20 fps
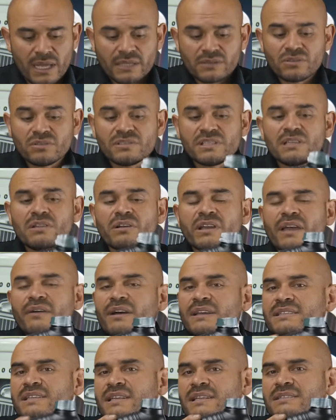Entonces lo que
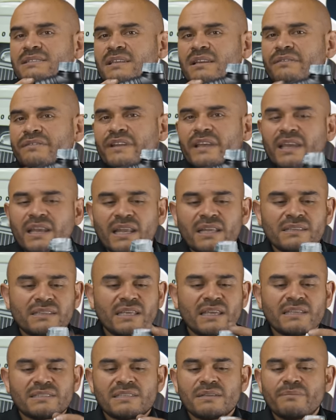va a hacer este
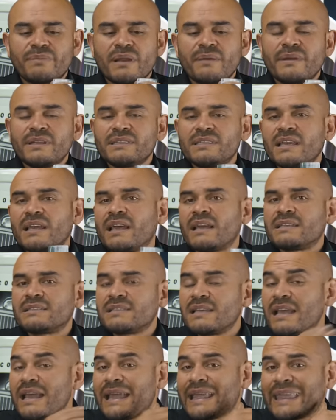refrigerante simplemente es